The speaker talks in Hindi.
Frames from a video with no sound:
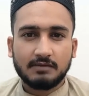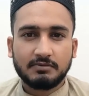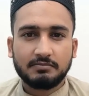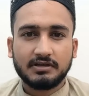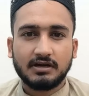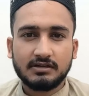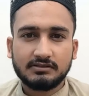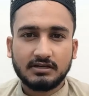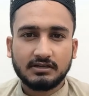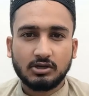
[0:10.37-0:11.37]
आप अपने हर
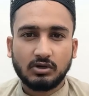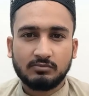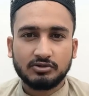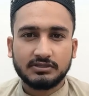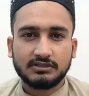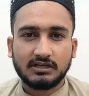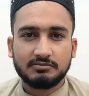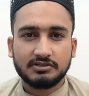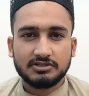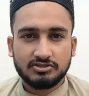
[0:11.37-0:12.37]
तरह के ख्वाबों की
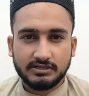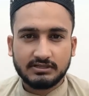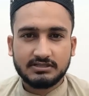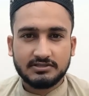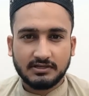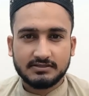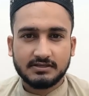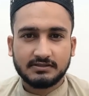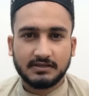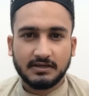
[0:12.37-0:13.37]
ताबीर इस चैनल से जान
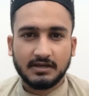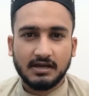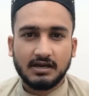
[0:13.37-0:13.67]
सकते हैं